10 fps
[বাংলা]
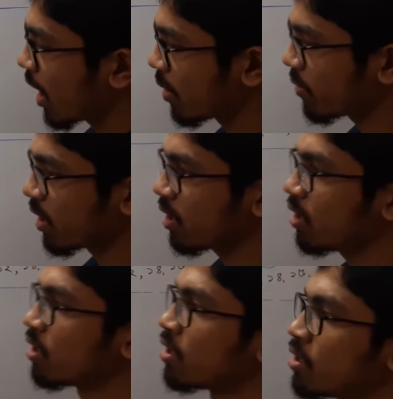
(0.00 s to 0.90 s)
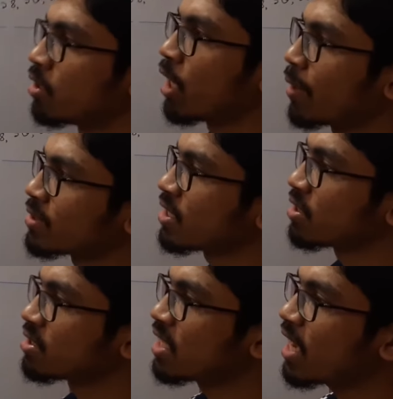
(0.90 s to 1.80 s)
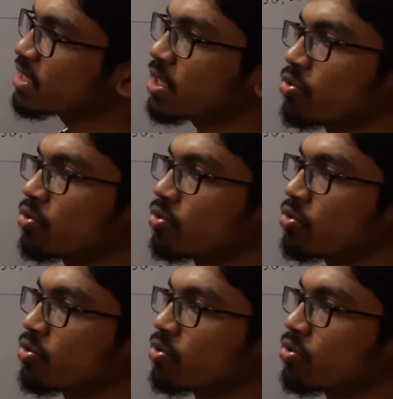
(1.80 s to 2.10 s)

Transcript: আমরা আমাদের দেয়া আছে